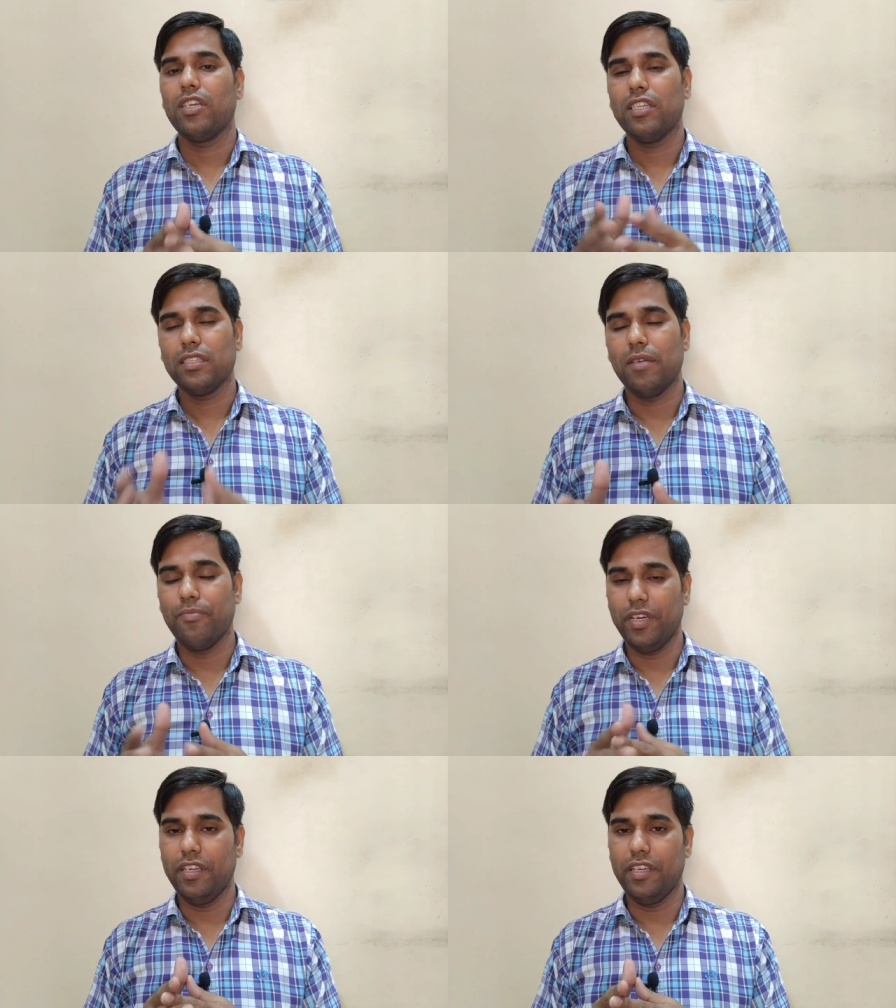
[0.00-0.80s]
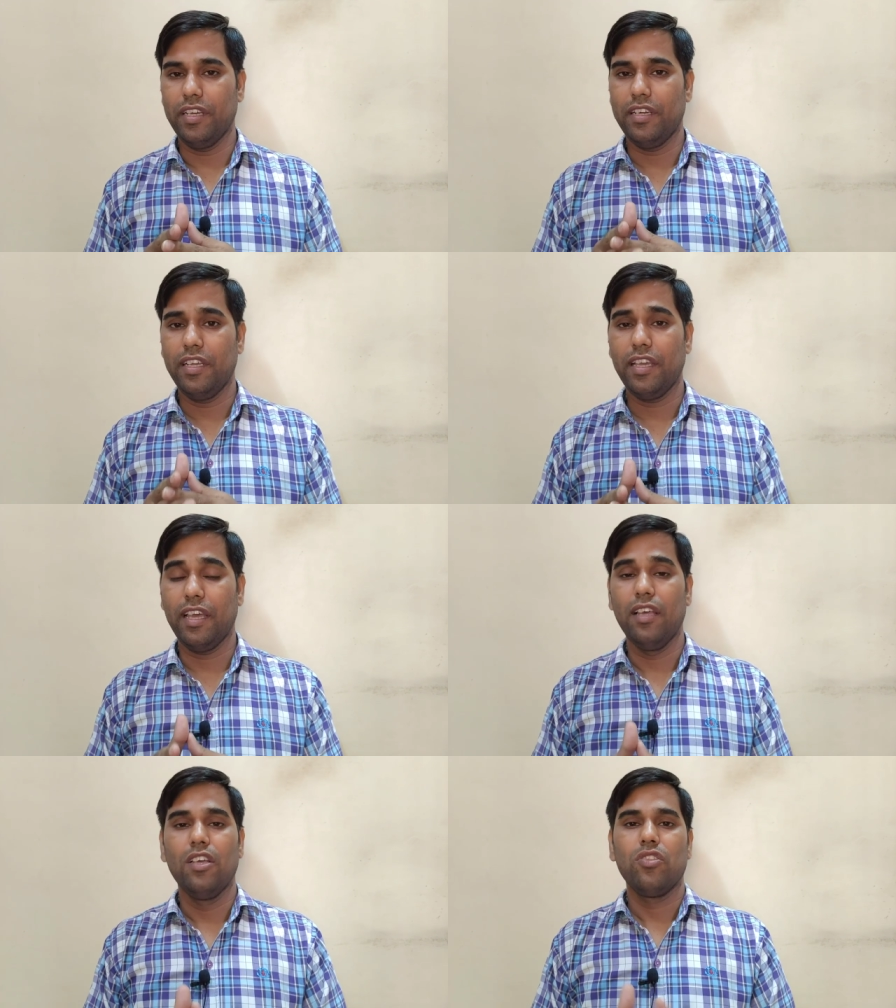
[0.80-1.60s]
किस कंपनी की है ठीक
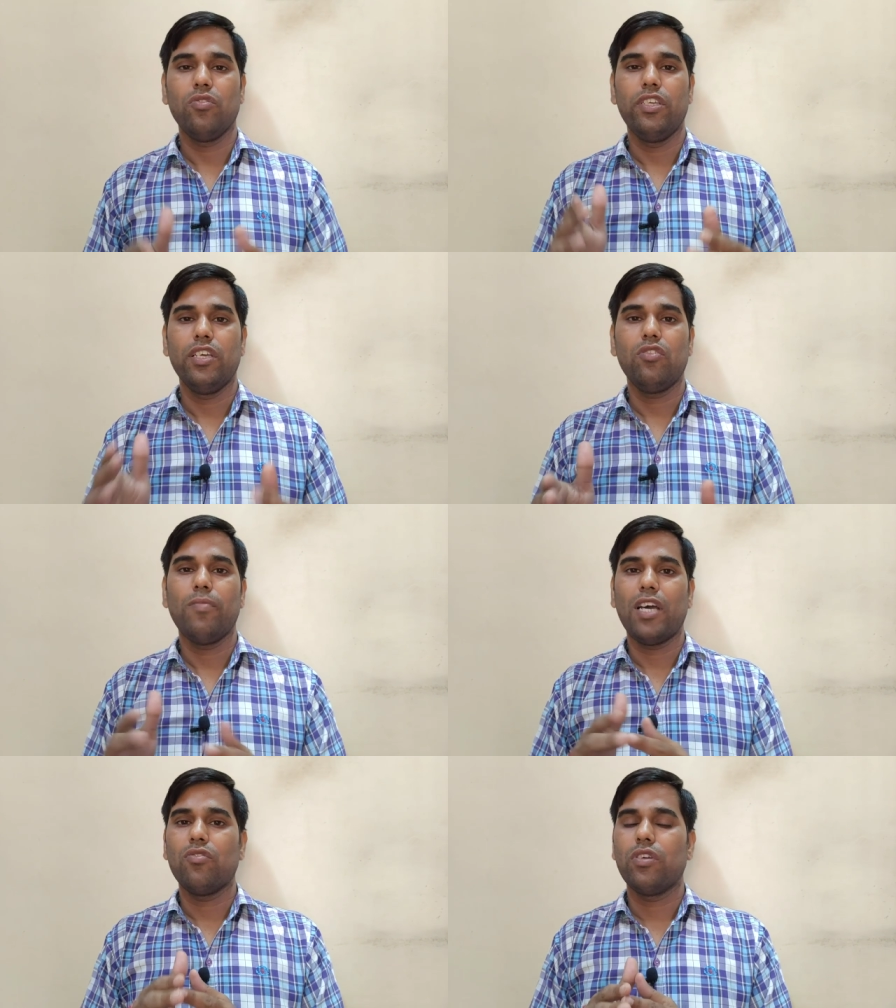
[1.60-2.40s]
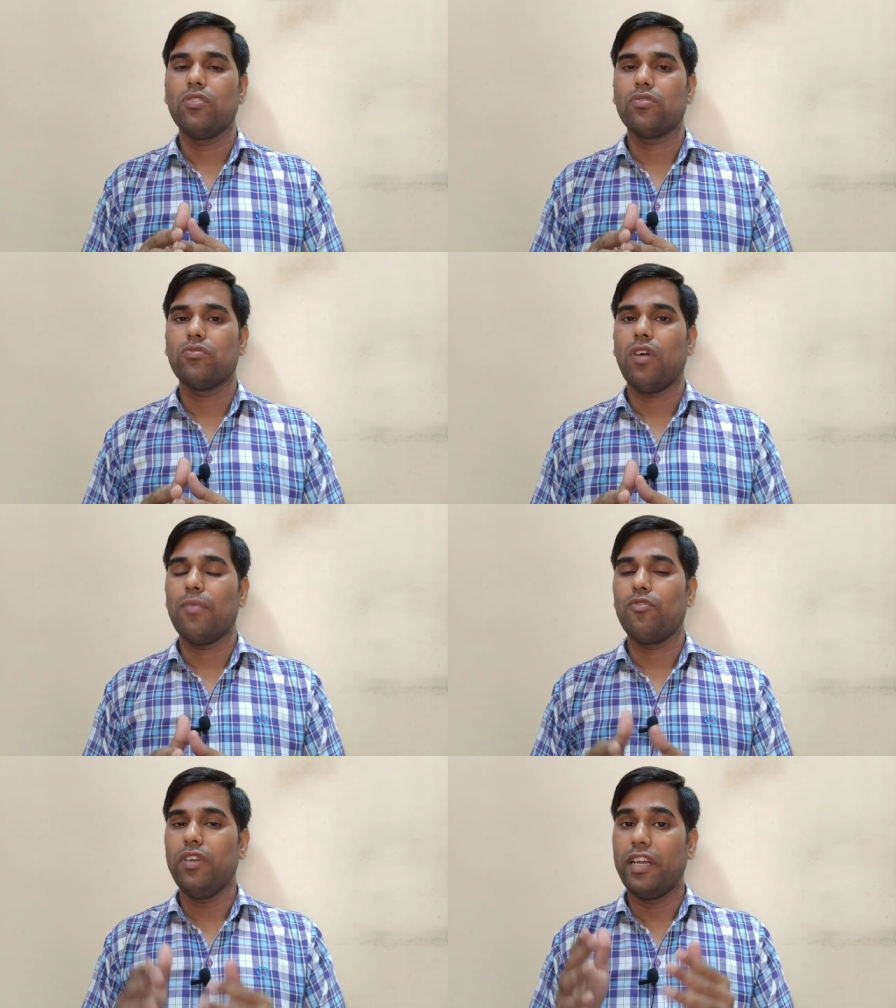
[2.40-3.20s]
है तो ये तो बात होगी दोस्तों
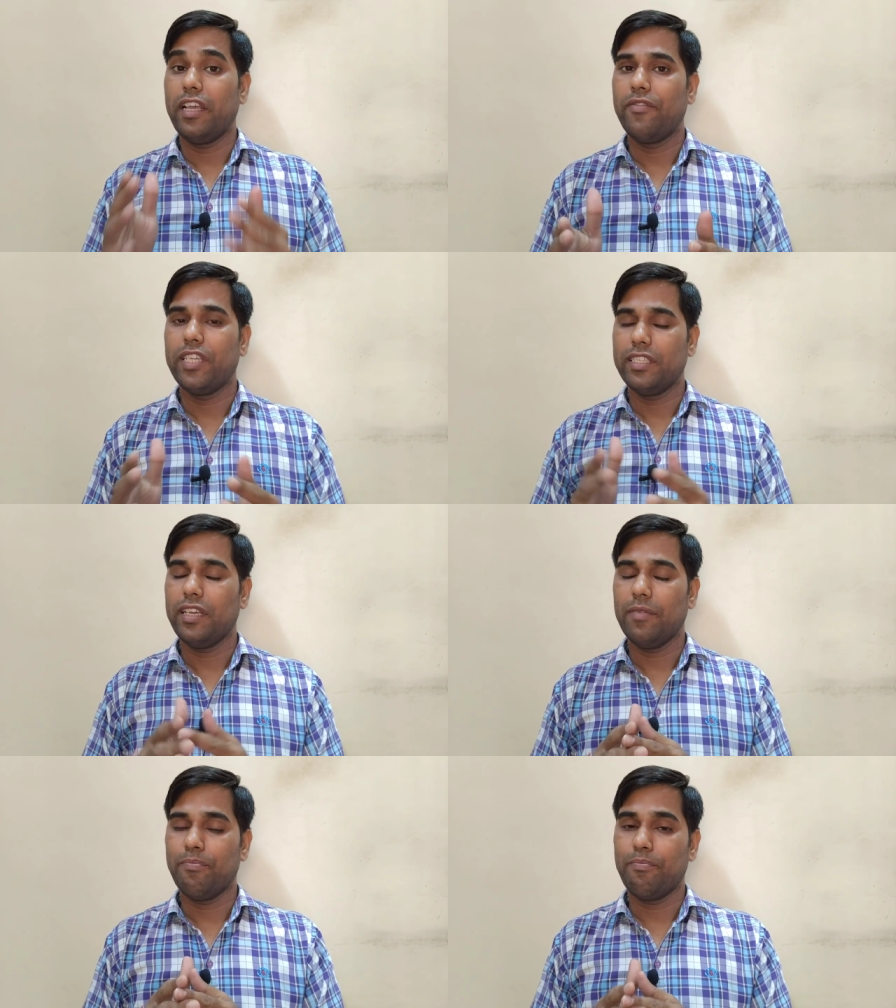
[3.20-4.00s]
आपको डिलीवरी से